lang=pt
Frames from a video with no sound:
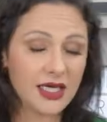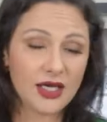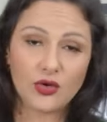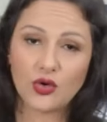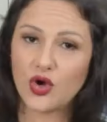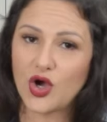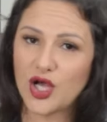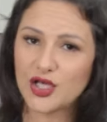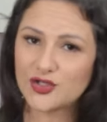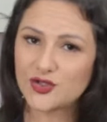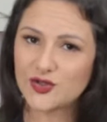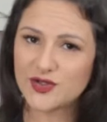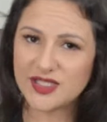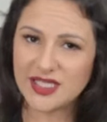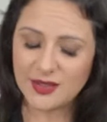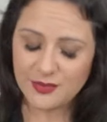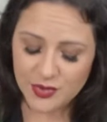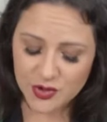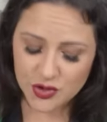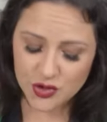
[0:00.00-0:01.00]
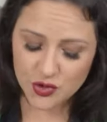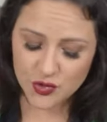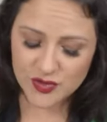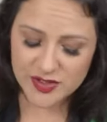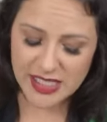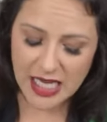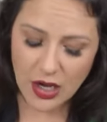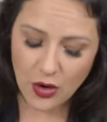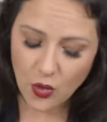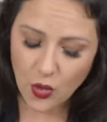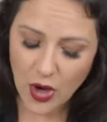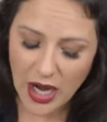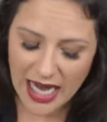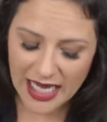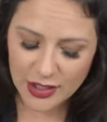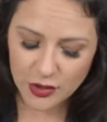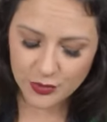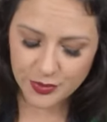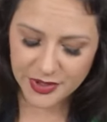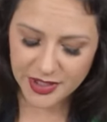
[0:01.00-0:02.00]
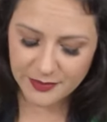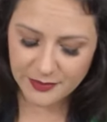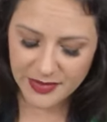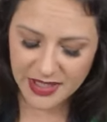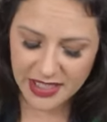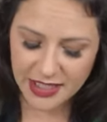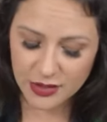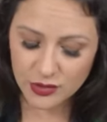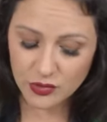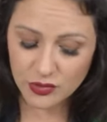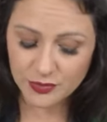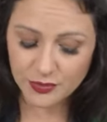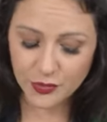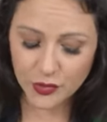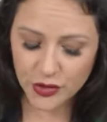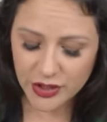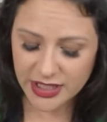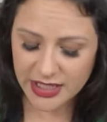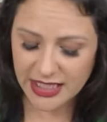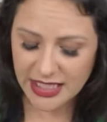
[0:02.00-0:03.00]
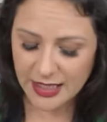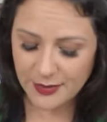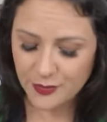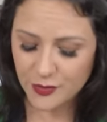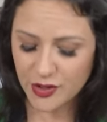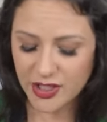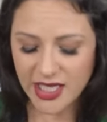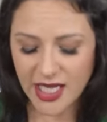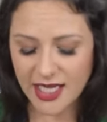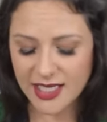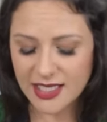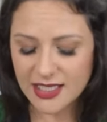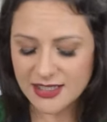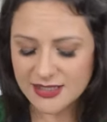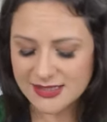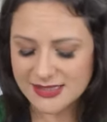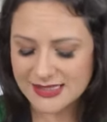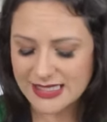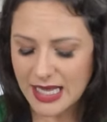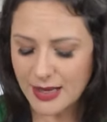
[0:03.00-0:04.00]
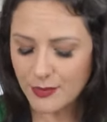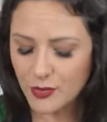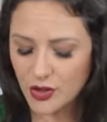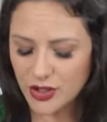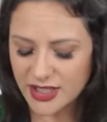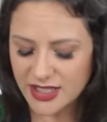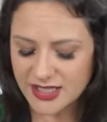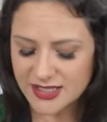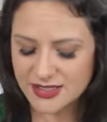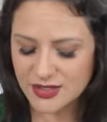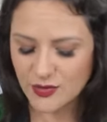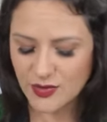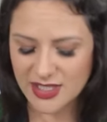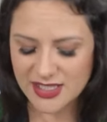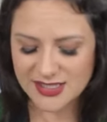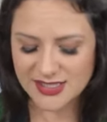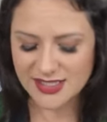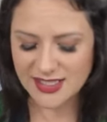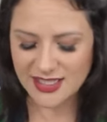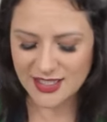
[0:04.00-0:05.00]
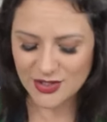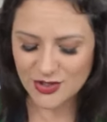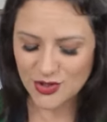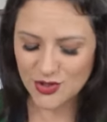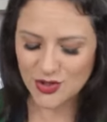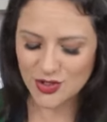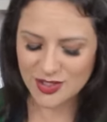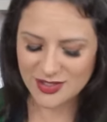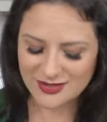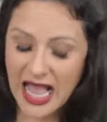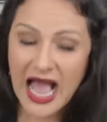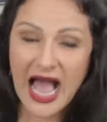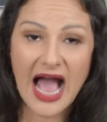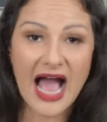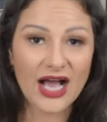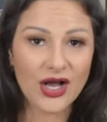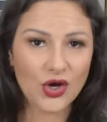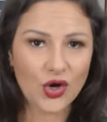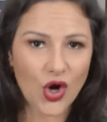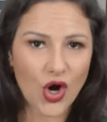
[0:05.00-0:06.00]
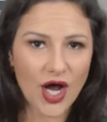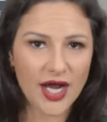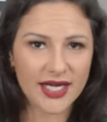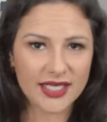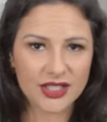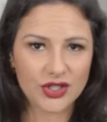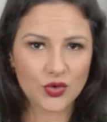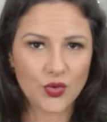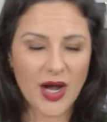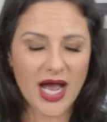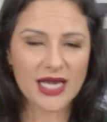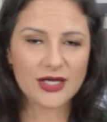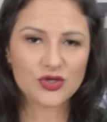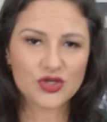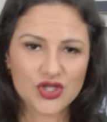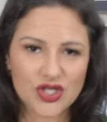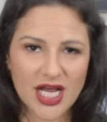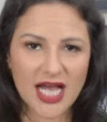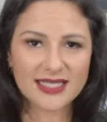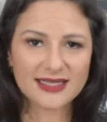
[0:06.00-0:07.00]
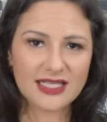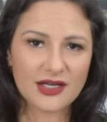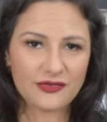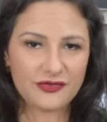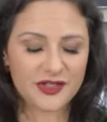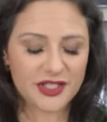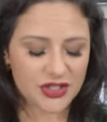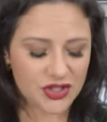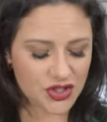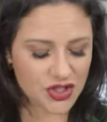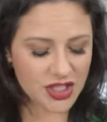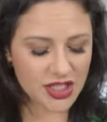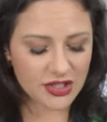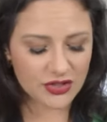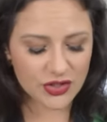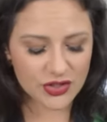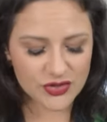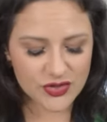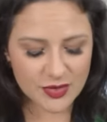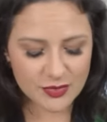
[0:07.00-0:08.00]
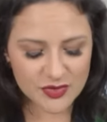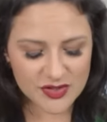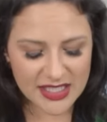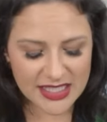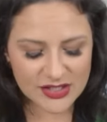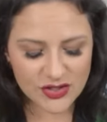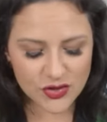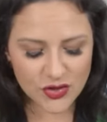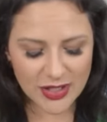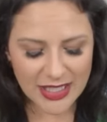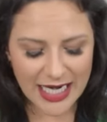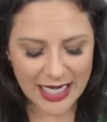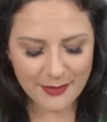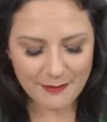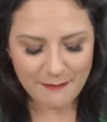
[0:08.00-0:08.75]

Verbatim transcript: Eu gosto sempre de usar o alho primeiro, por quê? Porque aí ele saboriza o azeite. Agora que o alho já tá fritinho, nós vamos adicionar